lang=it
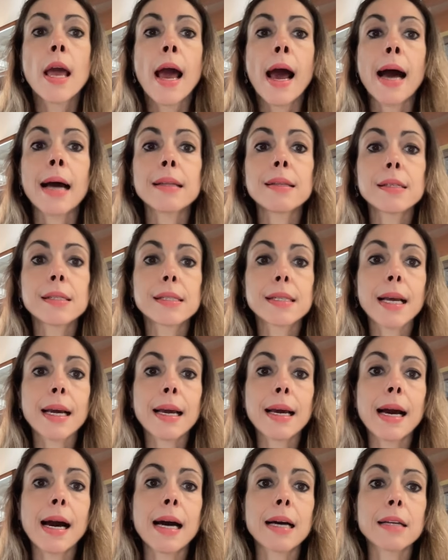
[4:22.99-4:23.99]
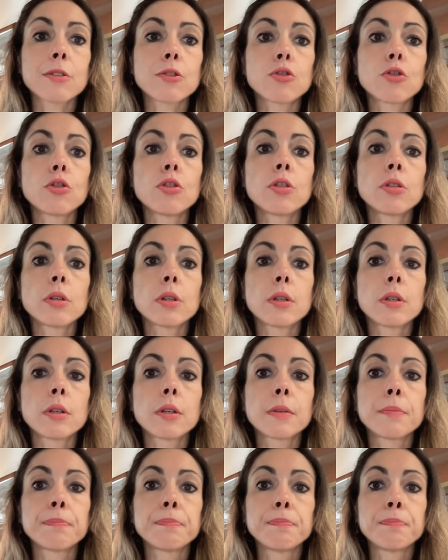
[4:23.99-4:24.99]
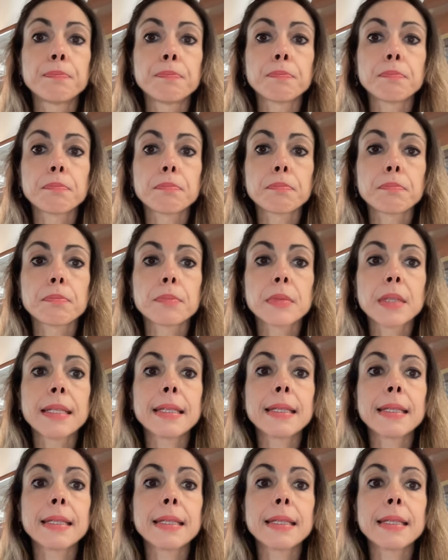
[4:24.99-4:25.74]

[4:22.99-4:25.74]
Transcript: Ha distaccato ehm,